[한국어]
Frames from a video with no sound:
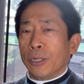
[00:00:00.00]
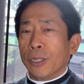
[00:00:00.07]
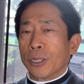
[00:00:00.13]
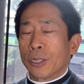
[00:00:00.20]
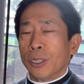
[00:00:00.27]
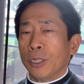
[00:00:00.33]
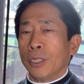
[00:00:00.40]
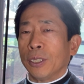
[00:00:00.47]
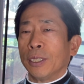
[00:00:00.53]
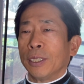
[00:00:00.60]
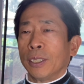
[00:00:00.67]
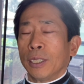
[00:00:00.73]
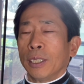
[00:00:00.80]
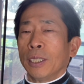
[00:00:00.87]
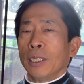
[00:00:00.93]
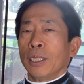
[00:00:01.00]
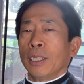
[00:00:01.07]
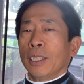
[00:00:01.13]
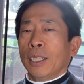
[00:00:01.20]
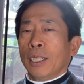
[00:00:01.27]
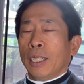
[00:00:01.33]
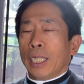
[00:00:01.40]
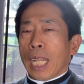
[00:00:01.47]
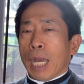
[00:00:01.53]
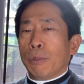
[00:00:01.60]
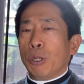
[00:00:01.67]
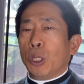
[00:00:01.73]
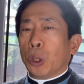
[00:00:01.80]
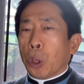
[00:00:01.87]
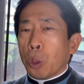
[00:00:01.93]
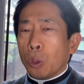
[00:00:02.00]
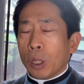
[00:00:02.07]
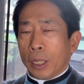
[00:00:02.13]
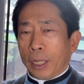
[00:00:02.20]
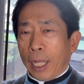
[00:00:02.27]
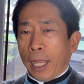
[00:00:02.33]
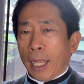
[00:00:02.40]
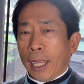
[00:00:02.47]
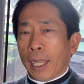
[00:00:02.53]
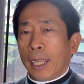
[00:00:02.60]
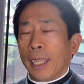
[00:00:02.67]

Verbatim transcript: 것은 남을 도울 때,